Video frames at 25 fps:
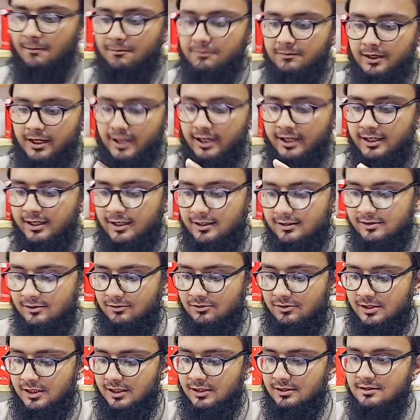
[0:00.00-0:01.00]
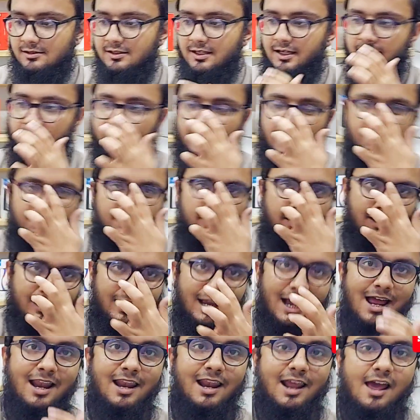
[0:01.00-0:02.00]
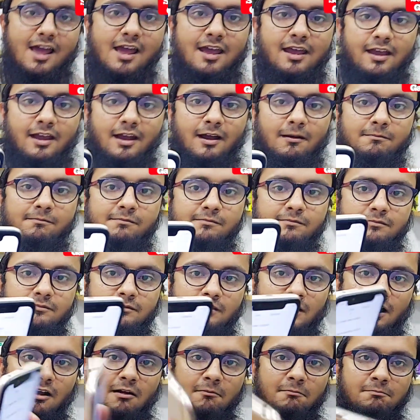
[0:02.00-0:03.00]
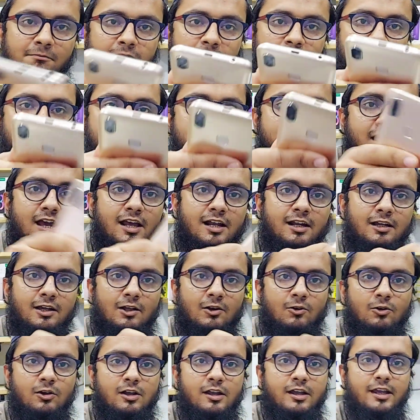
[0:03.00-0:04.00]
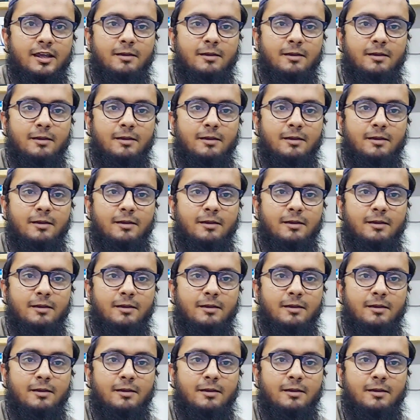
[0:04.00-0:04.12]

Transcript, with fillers: आप देखिए सिर्फ चीज़ देखिए हमने क्या लाया है आप आप भी विचार करोगे